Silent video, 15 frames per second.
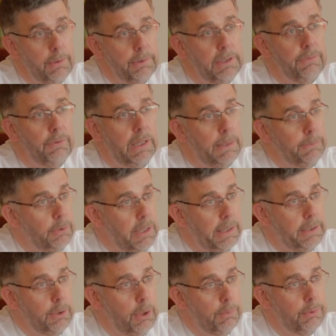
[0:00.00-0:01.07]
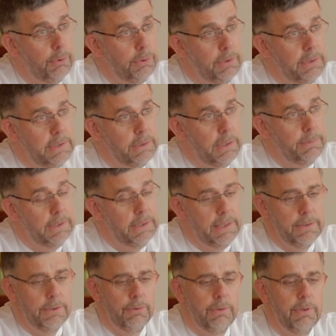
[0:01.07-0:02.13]
parce qu'il faut quand même de la rigueur pour utiliser cette
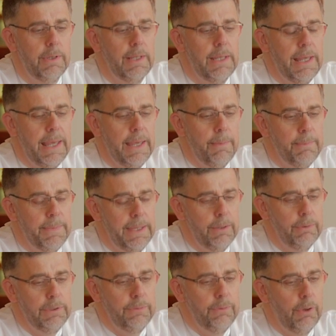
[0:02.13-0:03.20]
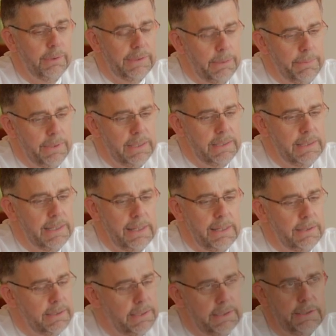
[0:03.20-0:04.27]
application, mais au niveau
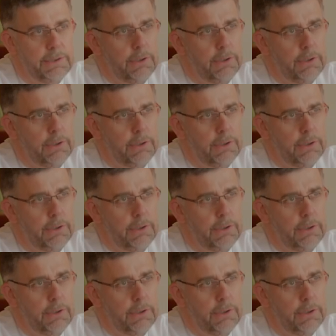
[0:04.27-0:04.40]
rentabilité, c'est